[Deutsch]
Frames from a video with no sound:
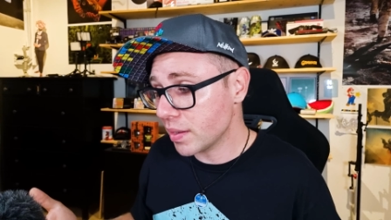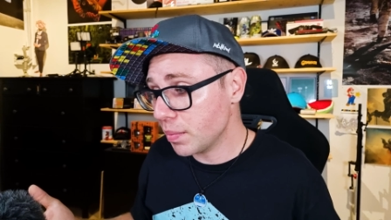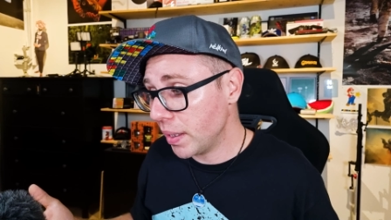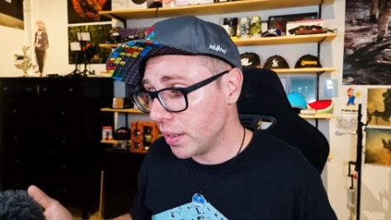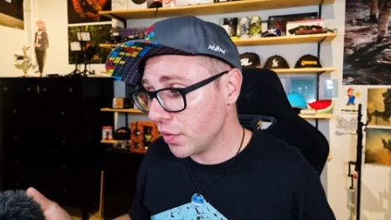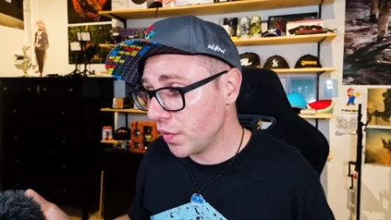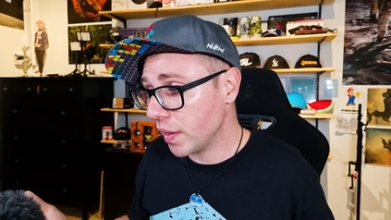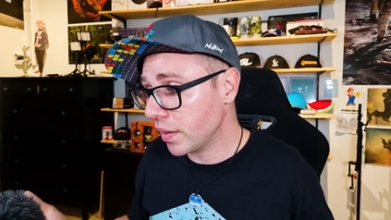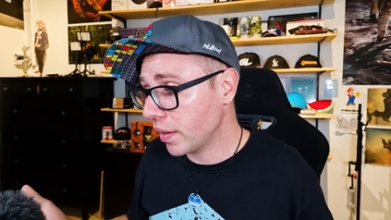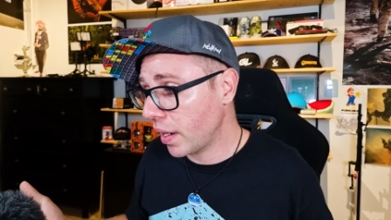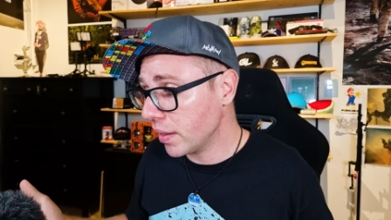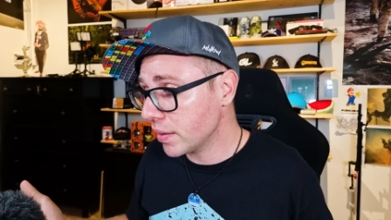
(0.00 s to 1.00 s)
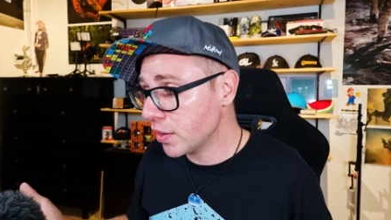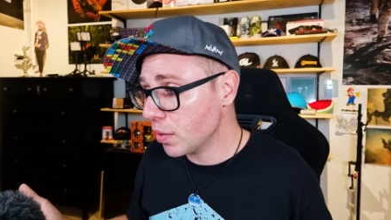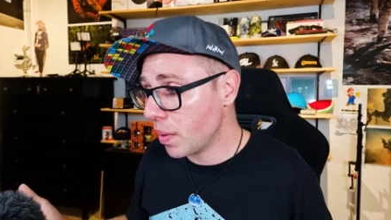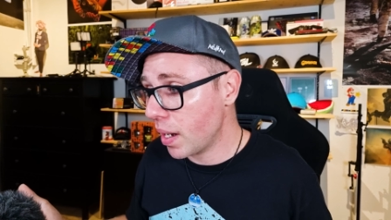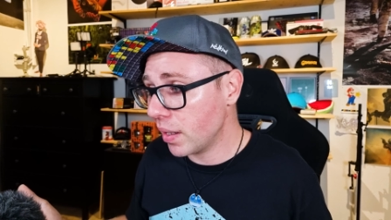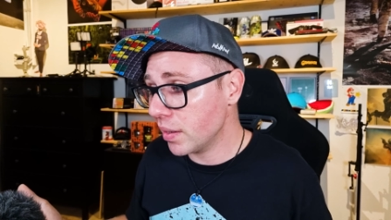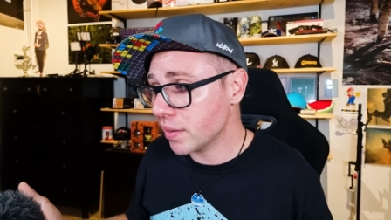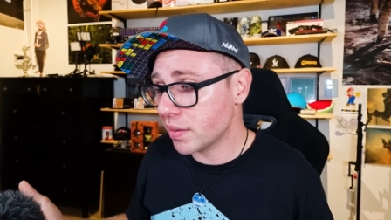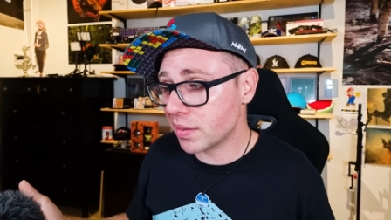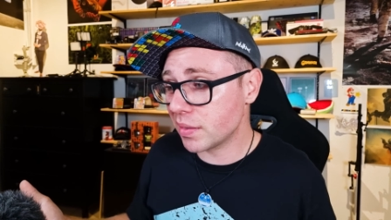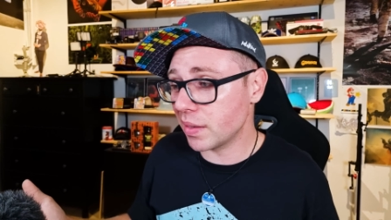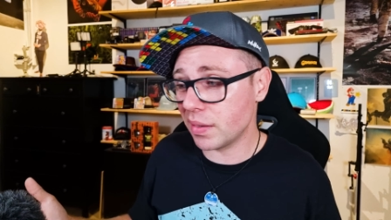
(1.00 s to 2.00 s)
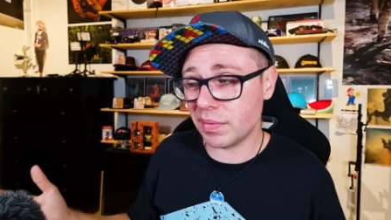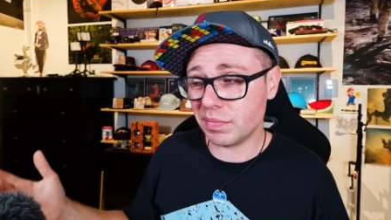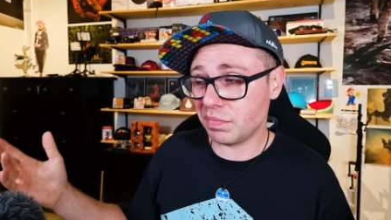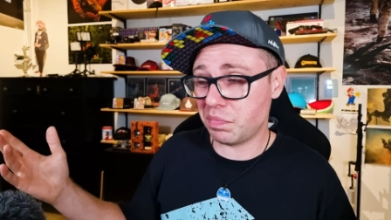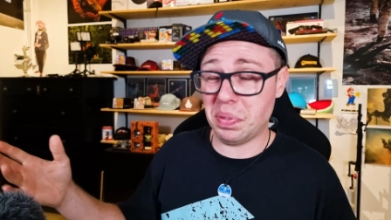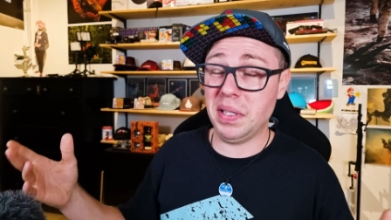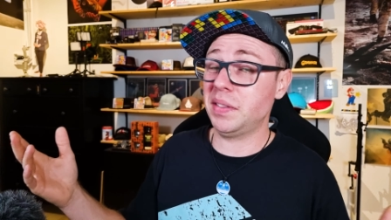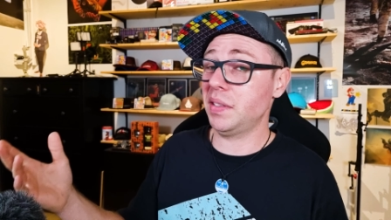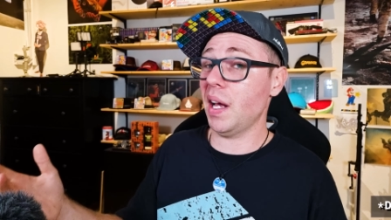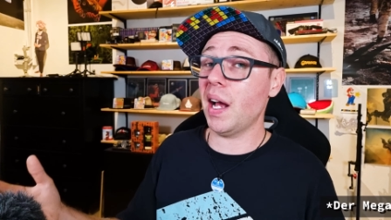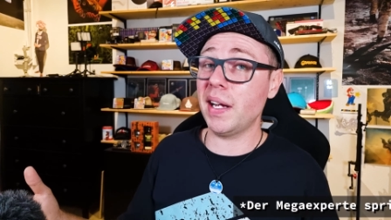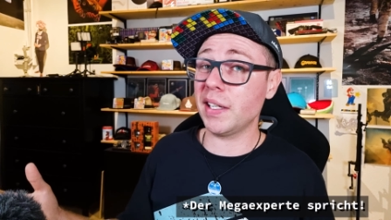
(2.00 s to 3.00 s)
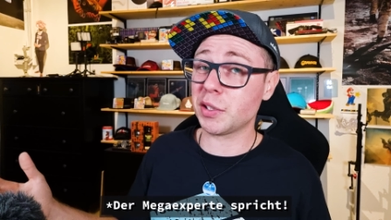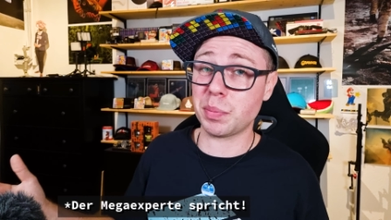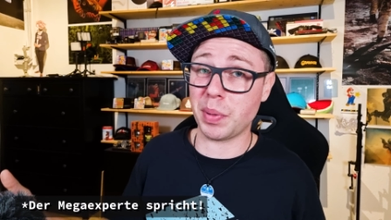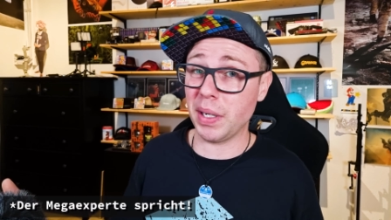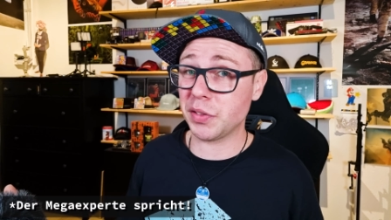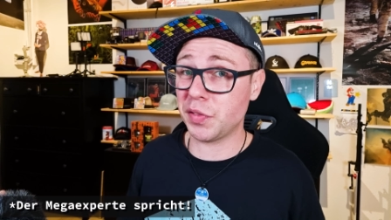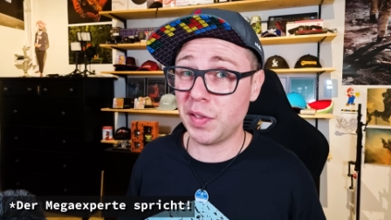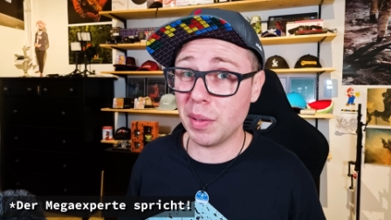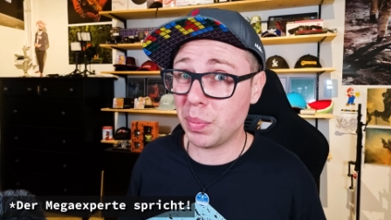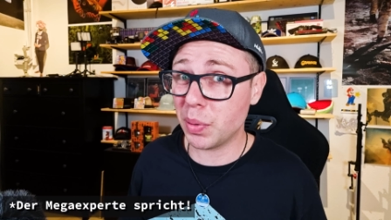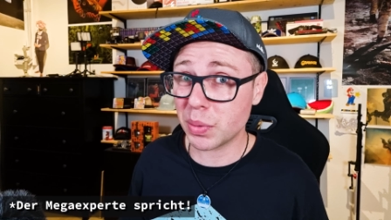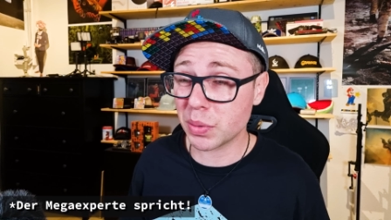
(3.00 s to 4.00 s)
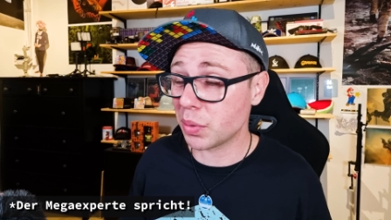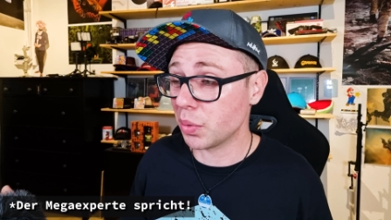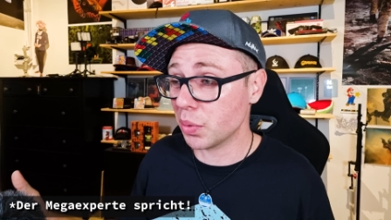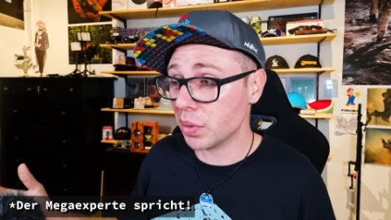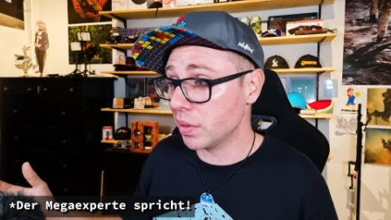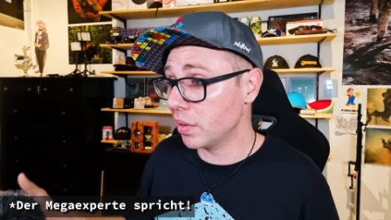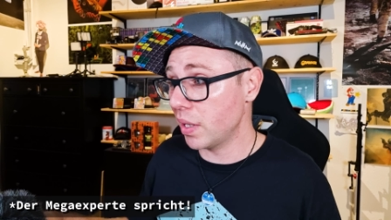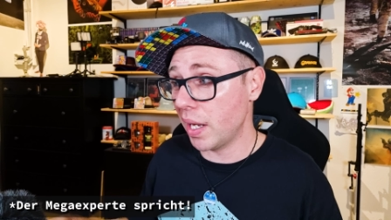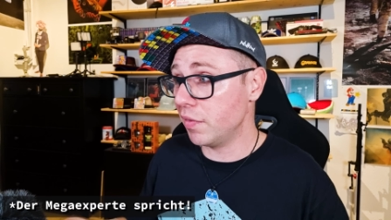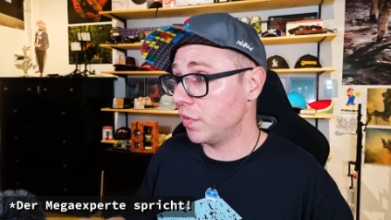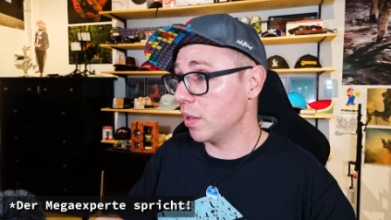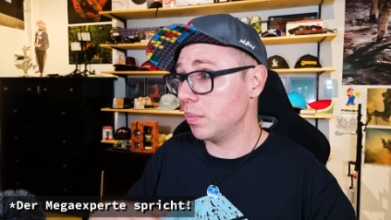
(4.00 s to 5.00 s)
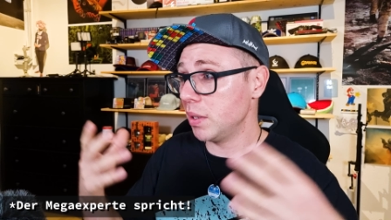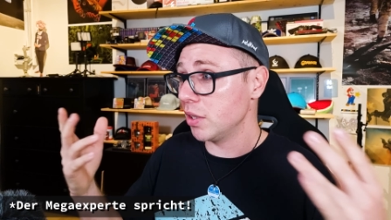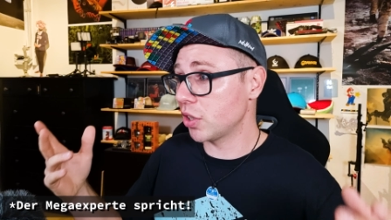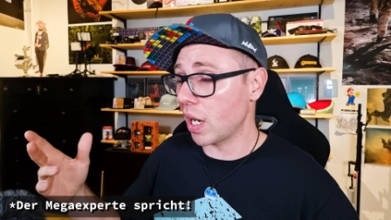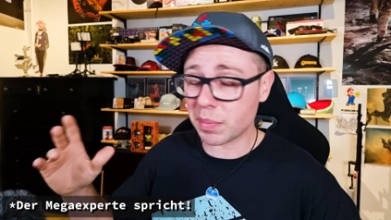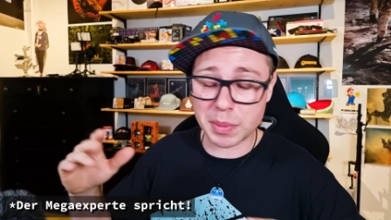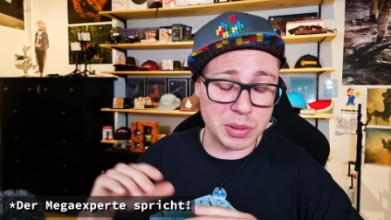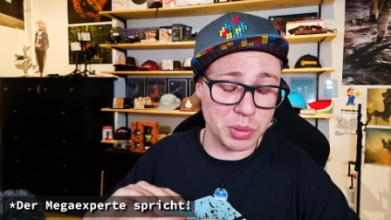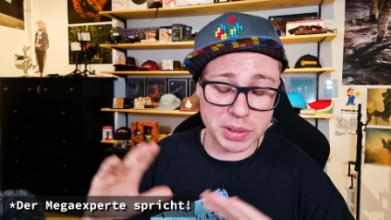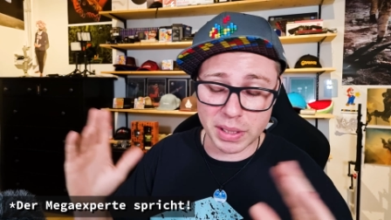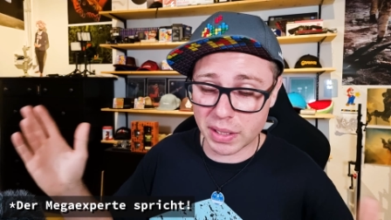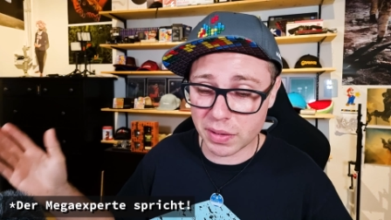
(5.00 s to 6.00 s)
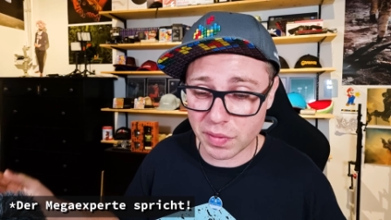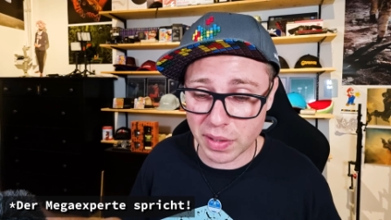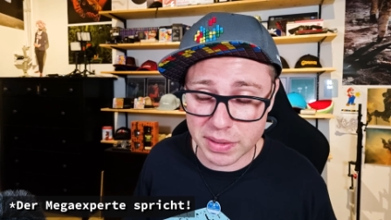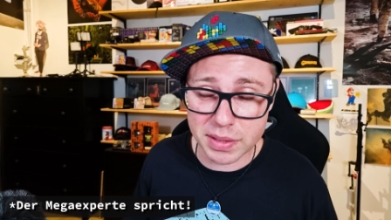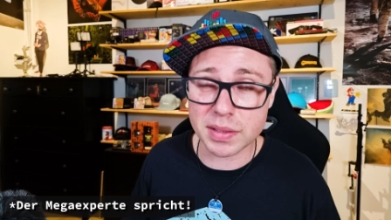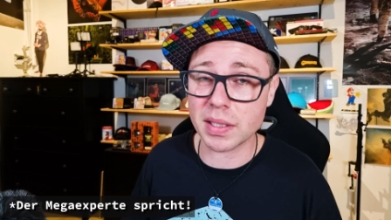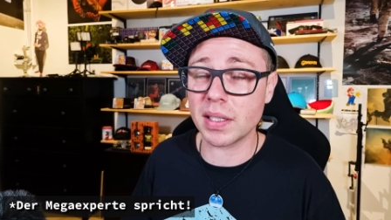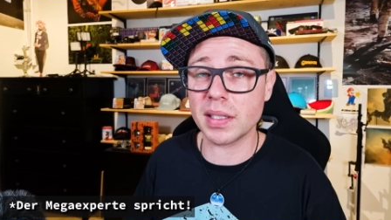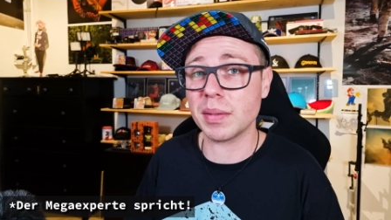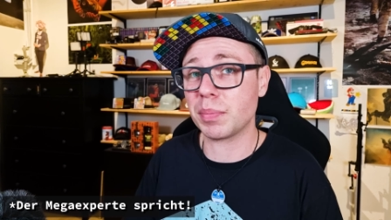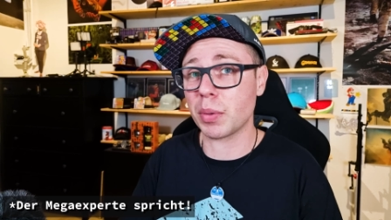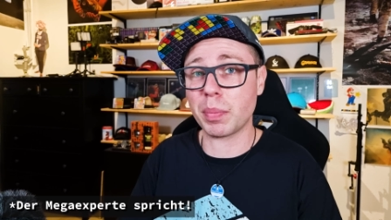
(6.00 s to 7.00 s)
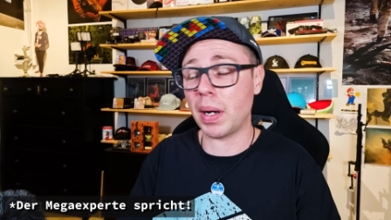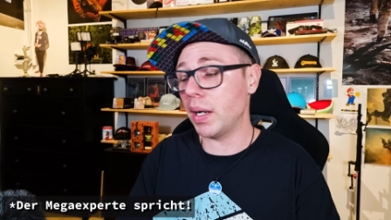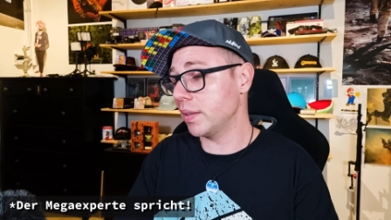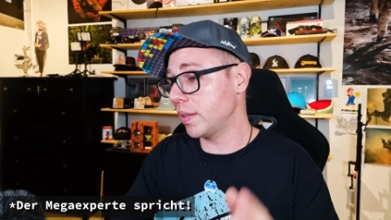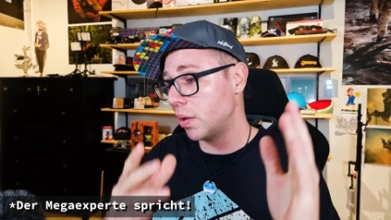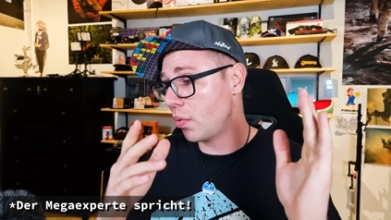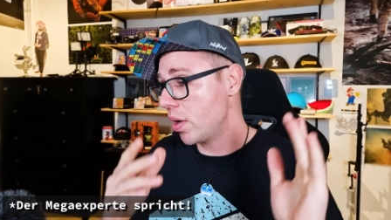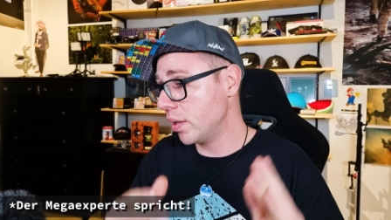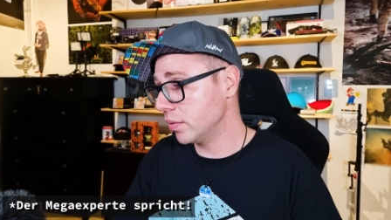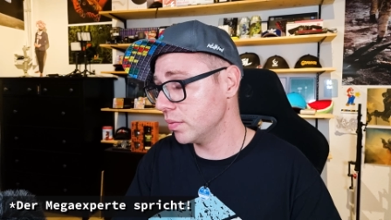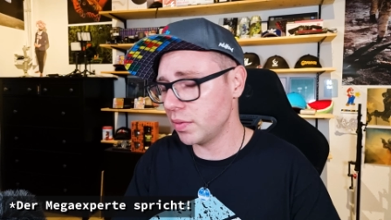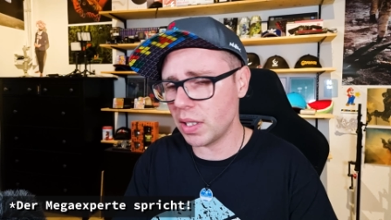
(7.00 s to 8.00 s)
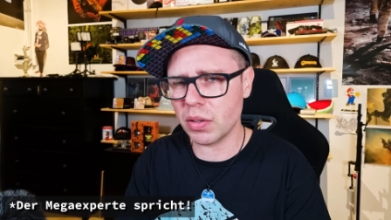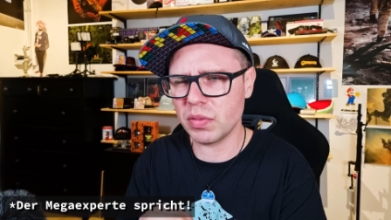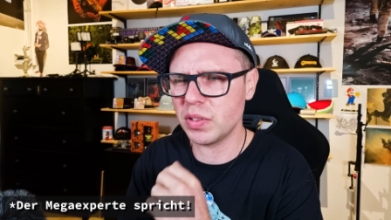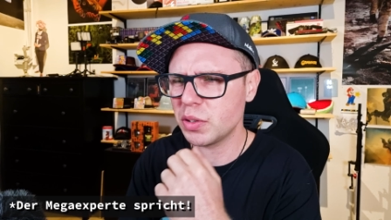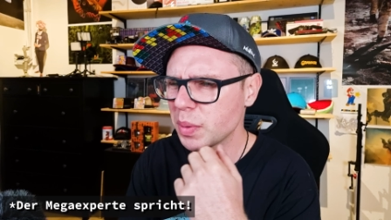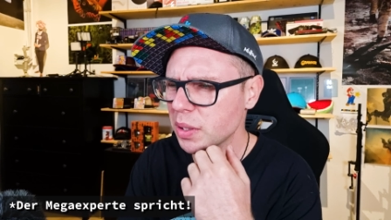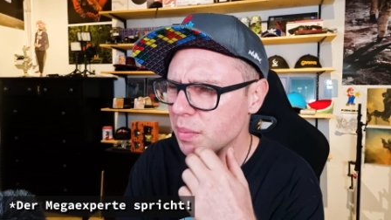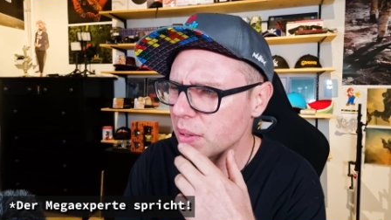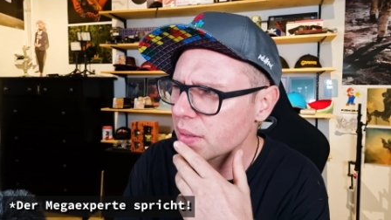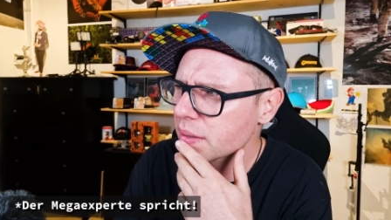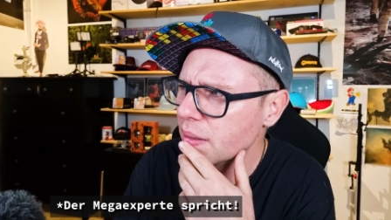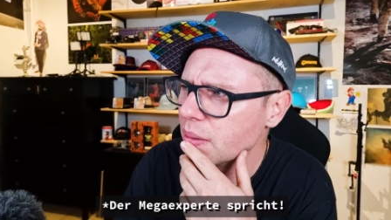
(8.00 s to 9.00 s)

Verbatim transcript: ist im Endeffekt ein ganz normales PCI Express 4.0, NVMe, schlag mich tot irgendwas, äh, Proprietarian, ja, wie spricht man das